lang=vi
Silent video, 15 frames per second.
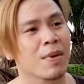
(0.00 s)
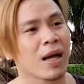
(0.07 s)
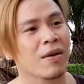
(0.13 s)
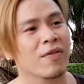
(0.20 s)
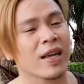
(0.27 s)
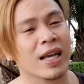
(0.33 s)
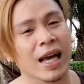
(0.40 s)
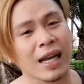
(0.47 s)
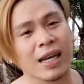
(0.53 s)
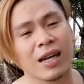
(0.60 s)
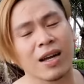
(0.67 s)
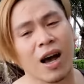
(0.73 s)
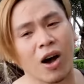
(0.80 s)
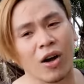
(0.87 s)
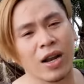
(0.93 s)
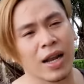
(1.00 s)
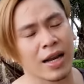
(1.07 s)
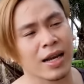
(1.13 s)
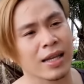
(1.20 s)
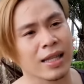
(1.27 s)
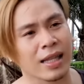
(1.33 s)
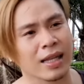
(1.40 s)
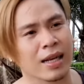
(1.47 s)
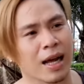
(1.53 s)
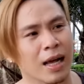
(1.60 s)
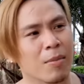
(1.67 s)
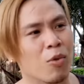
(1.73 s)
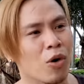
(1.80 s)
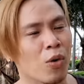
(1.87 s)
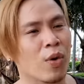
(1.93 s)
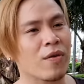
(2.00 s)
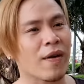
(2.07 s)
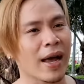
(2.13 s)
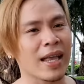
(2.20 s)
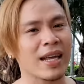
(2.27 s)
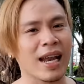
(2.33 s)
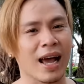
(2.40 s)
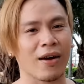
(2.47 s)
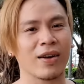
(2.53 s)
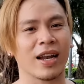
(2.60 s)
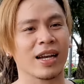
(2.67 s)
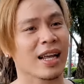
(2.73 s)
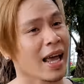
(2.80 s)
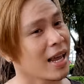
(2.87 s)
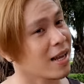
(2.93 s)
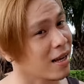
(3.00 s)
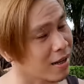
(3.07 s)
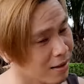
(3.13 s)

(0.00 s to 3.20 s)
mà cái vị khách đó hỏi lĩnh ấy, là cái mùi quý phái như nào lĩnh ngay